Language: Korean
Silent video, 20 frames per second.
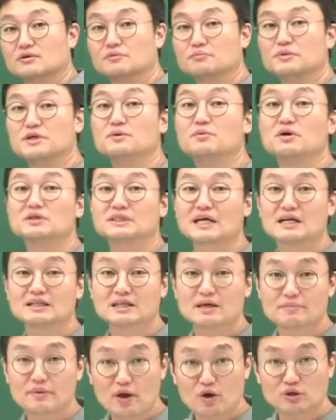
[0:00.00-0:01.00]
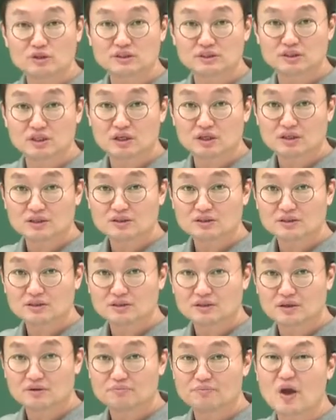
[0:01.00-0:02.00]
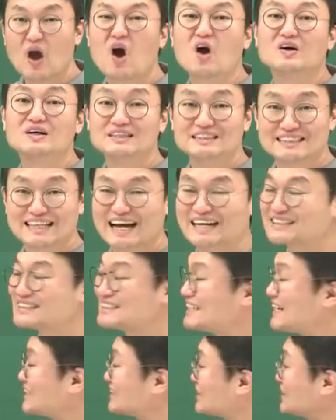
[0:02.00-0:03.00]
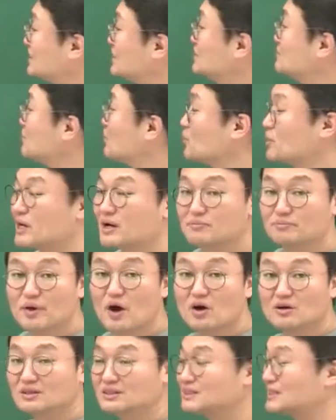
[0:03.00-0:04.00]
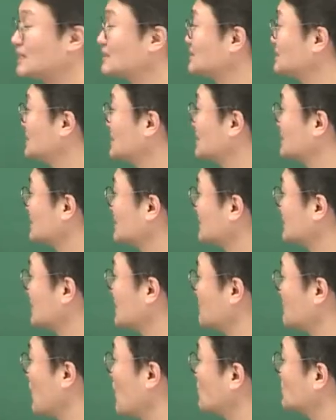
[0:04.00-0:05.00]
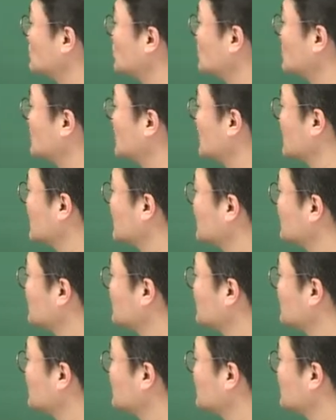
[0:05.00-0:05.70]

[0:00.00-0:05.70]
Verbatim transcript: 비변사 할 때 배웠죠. 어, 명을 상실해서 을묘야. 명을 상실해서. 그러니까 명종 때네.